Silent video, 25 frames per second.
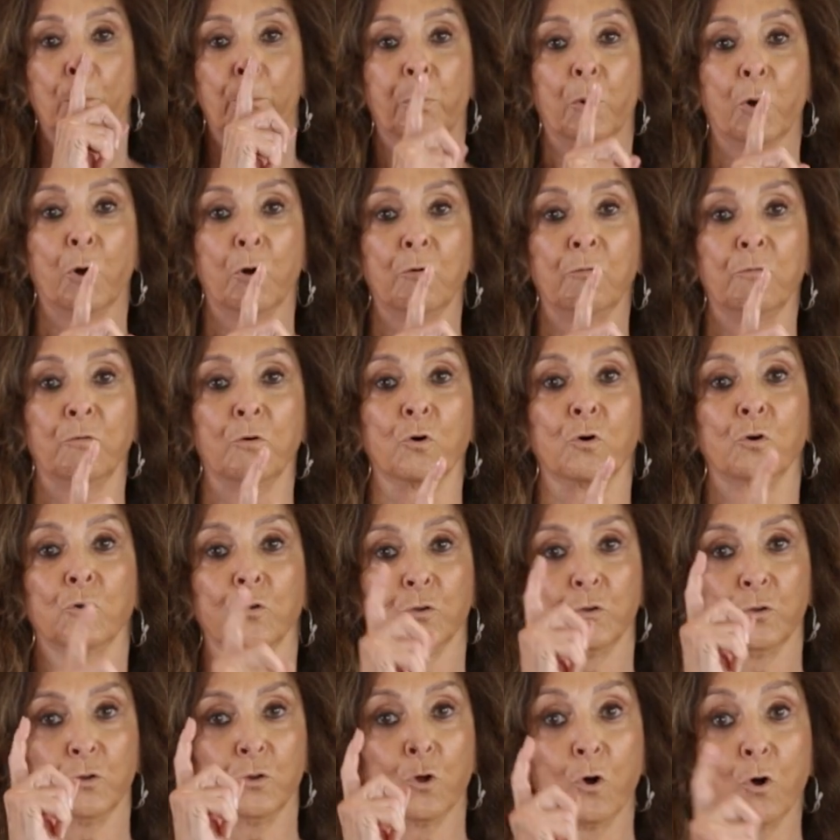povo
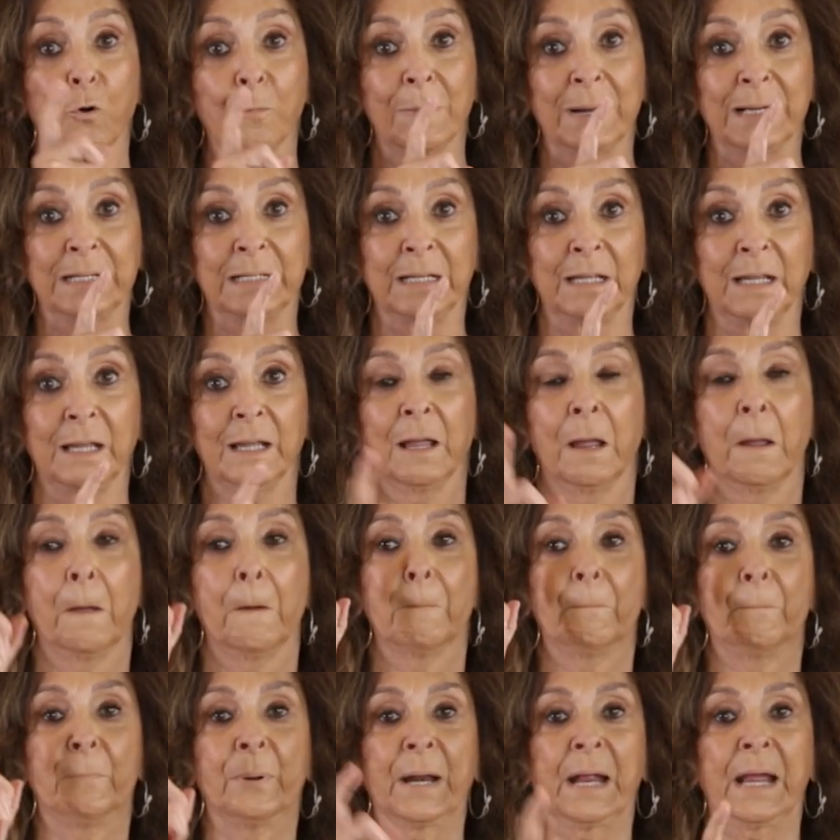nômade
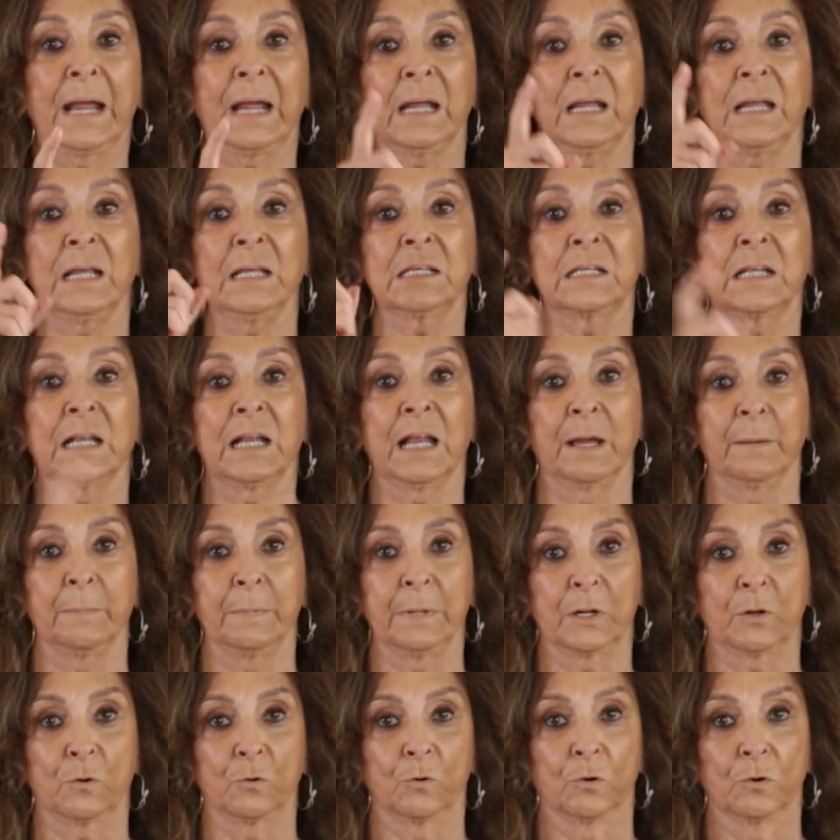
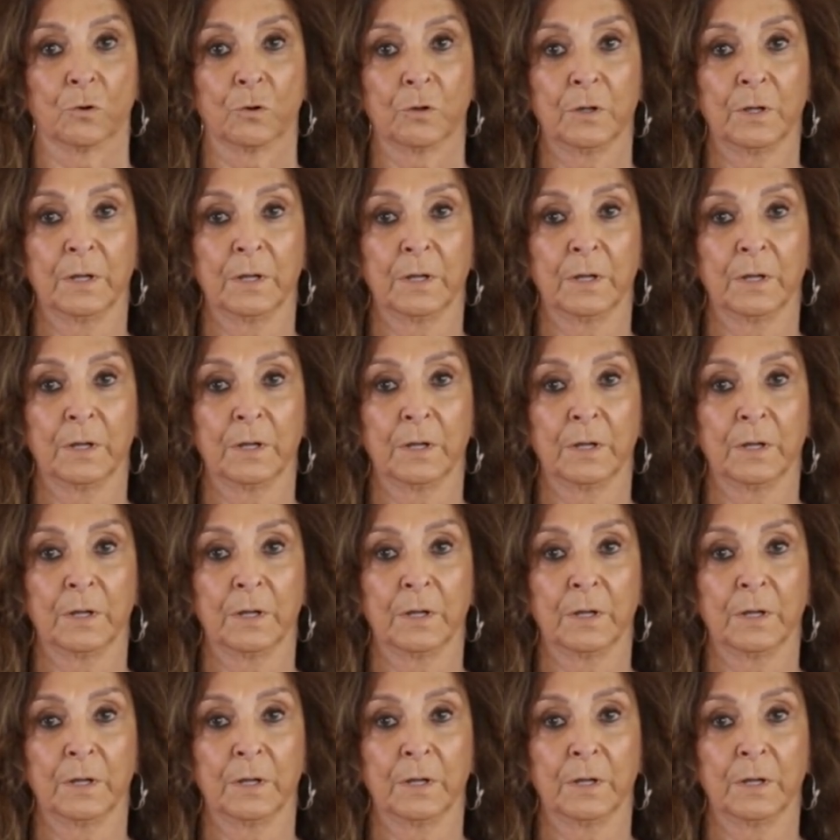pré-islâmico,